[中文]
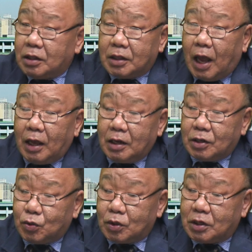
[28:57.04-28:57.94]
他呢
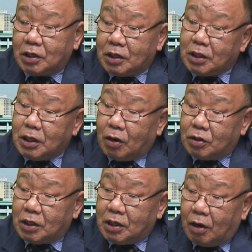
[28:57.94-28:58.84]
说是一定要
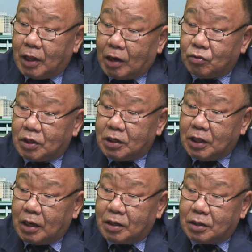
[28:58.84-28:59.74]
你要拿出清
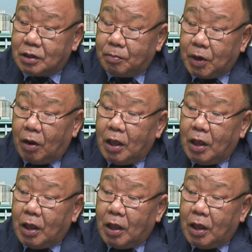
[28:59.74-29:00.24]
单和时间表。